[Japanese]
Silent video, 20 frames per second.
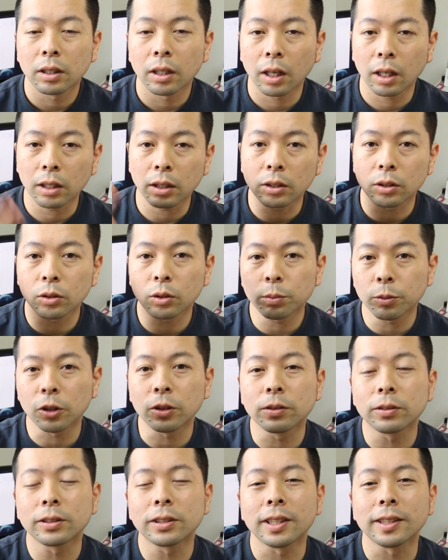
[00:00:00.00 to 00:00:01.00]
はい、どう
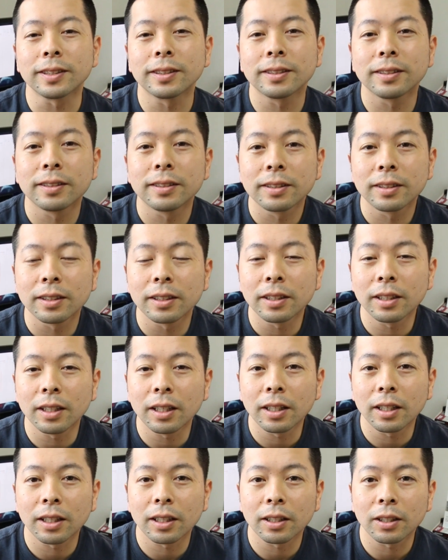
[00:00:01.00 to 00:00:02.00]
も、うずです、
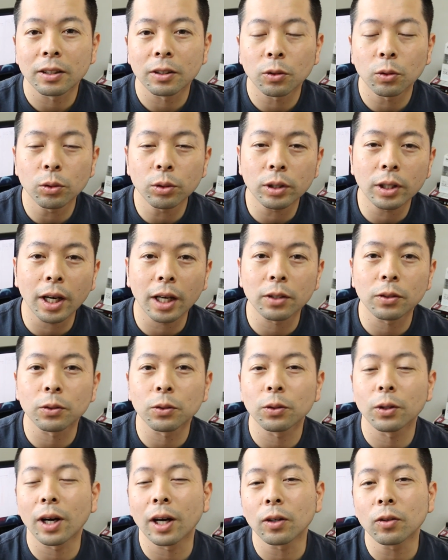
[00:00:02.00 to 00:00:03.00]
えー、今回の
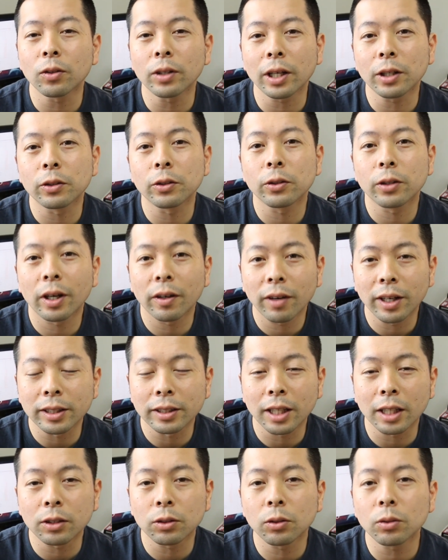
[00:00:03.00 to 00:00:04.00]
動画、今回の動画は
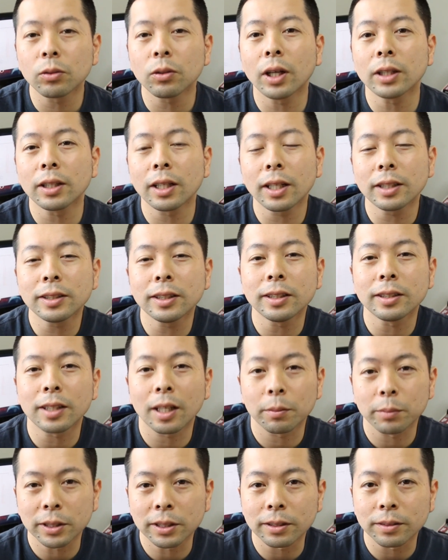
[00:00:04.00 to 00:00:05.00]
ネットの新しい
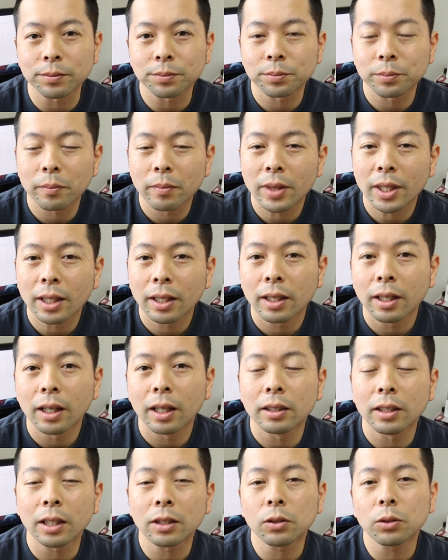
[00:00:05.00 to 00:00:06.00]
サービス、
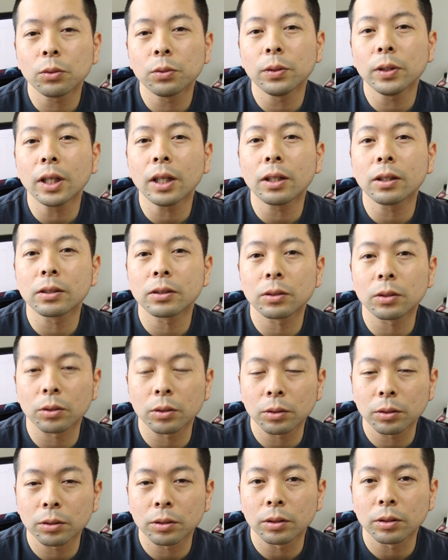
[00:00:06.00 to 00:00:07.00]
ネットフリックスと
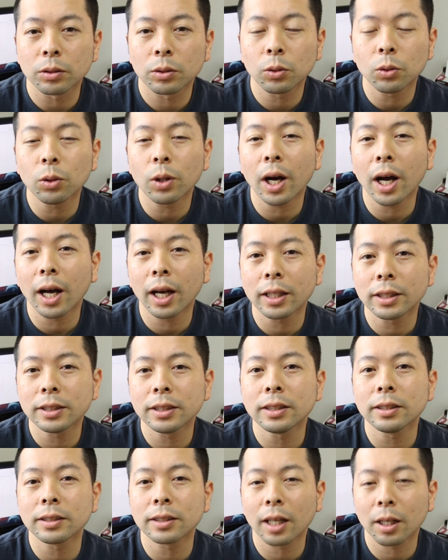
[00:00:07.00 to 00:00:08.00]
いう動画配
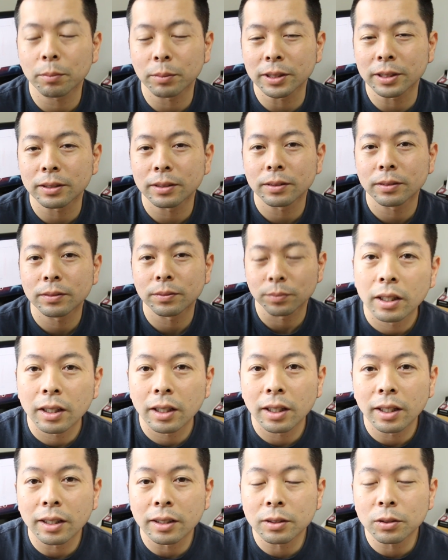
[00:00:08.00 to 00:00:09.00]
信サービス、
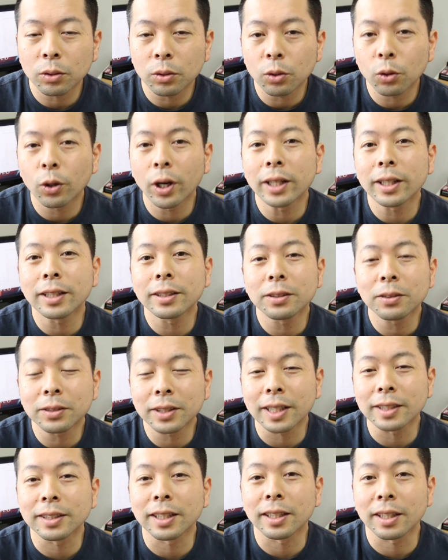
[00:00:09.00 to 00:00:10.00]
えー、そのお話を
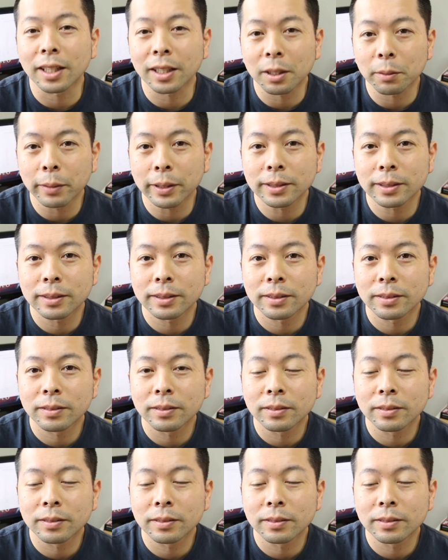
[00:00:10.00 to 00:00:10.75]
させていただきます。